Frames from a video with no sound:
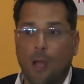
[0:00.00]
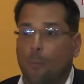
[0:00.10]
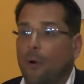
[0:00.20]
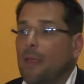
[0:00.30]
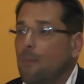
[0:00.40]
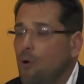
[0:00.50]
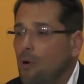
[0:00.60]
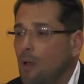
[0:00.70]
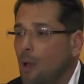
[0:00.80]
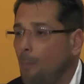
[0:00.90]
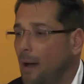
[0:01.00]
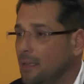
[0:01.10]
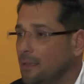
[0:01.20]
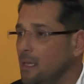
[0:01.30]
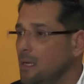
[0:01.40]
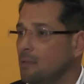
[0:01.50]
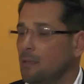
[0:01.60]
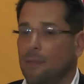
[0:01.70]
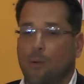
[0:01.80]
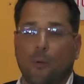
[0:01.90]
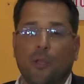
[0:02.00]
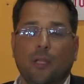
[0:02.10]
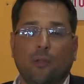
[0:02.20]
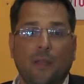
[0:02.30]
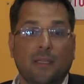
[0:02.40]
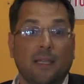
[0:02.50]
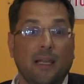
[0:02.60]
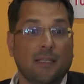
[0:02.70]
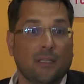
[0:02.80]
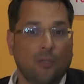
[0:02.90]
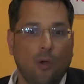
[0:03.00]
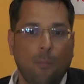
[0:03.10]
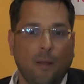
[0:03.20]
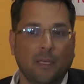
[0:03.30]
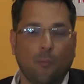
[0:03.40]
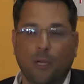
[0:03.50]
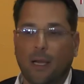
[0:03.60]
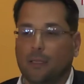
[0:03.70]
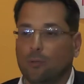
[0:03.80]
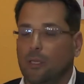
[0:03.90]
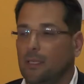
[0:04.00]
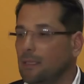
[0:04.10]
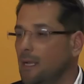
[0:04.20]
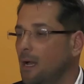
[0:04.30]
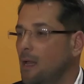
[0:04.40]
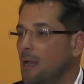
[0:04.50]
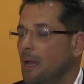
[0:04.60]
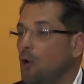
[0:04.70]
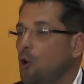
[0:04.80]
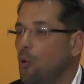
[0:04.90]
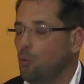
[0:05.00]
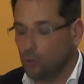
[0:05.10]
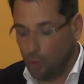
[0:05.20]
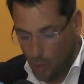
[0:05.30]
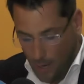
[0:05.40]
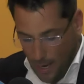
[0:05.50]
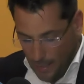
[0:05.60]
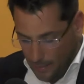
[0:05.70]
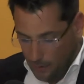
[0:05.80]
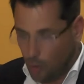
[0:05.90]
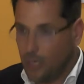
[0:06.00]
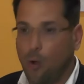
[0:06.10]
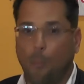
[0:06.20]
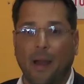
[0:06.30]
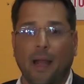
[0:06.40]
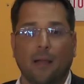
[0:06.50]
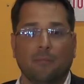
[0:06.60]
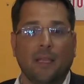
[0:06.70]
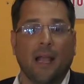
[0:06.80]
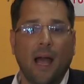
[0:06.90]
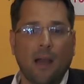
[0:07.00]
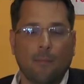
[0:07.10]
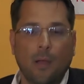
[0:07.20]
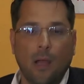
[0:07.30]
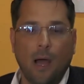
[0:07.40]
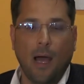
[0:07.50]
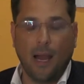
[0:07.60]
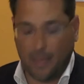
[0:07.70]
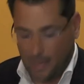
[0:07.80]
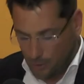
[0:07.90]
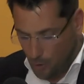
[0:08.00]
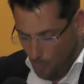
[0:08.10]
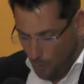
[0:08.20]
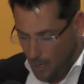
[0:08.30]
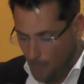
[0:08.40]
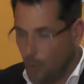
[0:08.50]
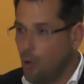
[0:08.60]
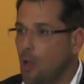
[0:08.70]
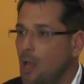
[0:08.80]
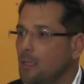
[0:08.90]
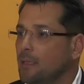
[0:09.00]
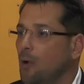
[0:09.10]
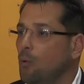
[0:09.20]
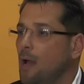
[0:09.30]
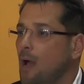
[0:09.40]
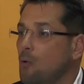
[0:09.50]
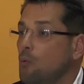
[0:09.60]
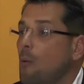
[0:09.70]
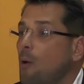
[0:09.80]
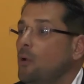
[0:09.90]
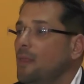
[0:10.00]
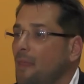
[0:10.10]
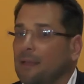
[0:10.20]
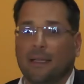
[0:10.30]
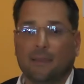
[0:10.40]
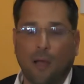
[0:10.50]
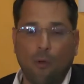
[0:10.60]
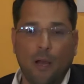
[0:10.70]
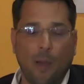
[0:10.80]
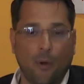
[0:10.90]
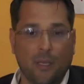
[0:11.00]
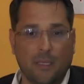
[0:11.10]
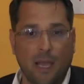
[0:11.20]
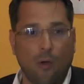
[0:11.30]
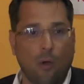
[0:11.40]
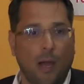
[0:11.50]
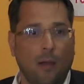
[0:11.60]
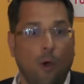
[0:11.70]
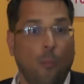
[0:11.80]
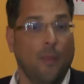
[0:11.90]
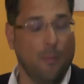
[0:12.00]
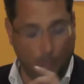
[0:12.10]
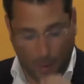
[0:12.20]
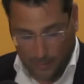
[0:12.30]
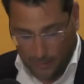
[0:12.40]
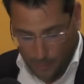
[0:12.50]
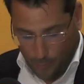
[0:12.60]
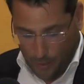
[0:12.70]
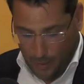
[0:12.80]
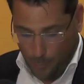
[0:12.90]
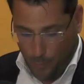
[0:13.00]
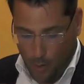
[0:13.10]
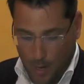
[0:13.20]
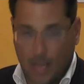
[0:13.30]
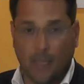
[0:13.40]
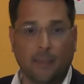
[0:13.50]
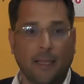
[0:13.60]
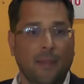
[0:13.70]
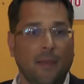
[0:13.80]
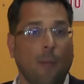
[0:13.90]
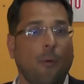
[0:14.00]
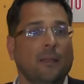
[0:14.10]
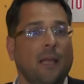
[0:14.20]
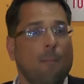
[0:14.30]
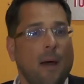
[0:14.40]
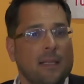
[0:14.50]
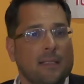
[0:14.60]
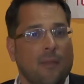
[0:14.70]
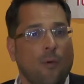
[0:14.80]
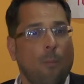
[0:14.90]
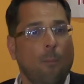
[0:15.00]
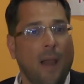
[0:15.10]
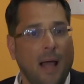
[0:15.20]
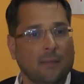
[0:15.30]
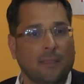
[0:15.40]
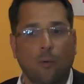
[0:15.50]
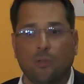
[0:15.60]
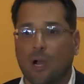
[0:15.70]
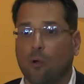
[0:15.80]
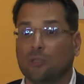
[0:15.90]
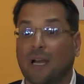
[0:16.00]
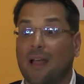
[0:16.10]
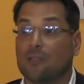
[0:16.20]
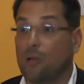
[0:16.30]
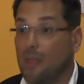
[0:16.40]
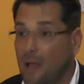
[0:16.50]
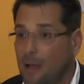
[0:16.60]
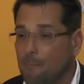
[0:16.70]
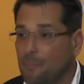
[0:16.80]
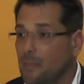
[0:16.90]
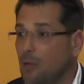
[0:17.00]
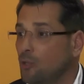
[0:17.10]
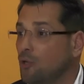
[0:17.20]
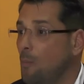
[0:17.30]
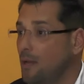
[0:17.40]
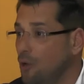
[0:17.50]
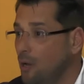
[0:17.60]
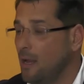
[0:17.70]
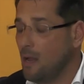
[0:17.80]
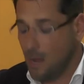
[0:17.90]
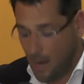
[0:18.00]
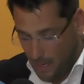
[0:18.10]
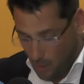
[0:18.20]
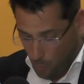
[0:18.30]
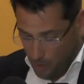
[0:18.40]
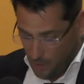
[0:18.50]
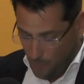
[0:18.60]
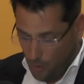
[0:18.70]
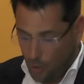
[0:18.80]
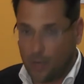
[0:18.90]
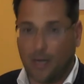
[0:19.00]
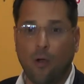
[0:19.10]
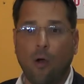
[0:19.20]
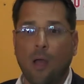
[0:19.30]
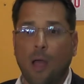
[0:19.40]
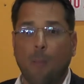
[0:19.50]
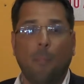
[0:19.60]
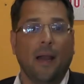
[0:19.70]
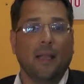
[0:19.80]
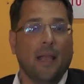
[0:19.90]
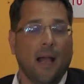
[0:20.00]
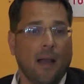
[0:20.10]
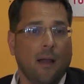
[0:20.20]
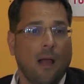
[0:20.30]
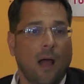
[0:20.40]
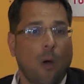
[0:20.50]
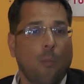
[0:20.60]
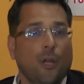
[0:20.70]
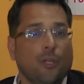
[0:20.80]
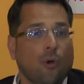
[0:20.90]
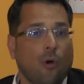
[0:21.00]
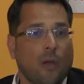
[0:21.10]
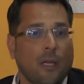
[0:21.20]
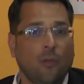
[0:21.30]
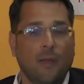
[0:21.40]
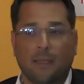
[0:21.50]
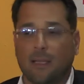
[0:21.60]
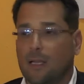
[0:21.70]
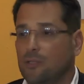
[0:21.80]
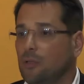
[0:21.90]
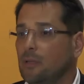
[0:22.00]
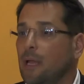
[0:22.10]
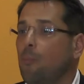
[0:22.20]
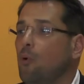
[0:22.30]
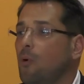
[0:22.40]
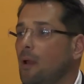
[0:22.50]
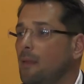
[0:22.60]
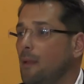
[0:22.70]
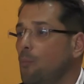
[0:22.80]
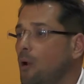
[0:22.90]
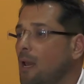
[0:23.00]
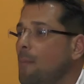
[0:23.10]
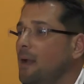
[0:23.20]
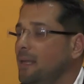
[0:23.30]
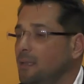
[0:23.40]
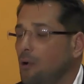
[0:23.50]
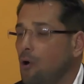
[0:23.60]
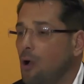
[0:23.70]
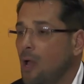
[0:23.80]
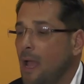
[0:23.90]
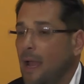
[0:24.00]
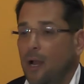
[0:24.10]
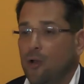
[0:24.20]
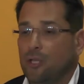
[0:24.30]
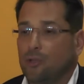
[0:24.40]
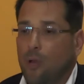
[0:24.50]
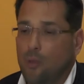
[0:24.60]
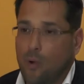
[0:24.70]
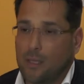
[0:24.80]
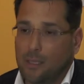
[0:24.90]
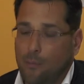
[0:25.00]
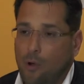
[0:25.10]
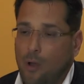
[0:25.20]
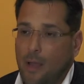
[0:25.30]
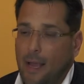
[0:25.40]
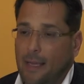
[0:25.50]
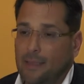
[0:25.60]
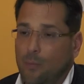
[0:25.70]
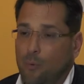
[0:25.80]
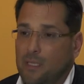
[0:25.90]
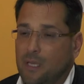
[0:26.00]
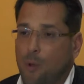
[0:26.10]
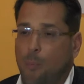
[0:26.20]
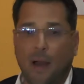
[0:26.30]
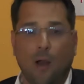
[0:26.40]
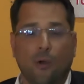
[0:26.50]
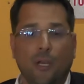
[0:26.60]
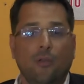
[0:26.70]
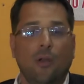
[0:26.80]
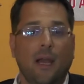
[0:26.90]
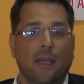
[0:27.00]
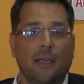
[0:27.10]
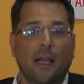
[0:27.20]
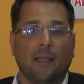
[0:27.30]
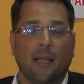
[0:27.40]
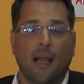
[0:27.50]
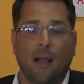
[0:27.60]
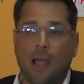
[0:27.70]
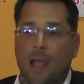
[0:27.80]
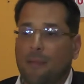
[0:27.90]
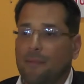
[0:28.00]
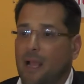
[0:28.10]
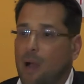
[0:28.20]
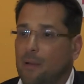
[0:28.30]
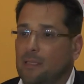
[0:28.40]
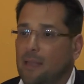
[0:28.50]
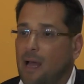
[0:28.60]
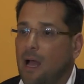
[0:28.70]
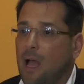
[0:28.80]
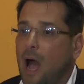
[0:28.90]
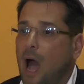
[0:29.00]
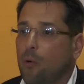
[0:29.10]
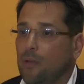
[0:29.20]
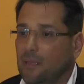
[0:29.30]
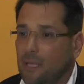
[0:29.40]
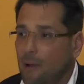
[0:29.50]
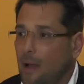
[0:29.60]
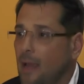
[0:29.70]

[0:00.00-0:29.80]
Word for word: Podemos partir desde un proyecto de señalización patrimonial y turística en los conjuntos históricos para llegar a la creación, por ejemplo, de una nueva unidad de atestados en la policía local. O podemos partir, por ejemplo, desde la puesta en marcha de un plan de lucha contra la soledad de nuestros mayores en el municipio de Los Ralejos para llegar a un proyecto concreto de instalación de bucles, de bucles magnéticos en los centros educativos eh, del municipio para los niños y las niñas que tengan discapacidad auditiva.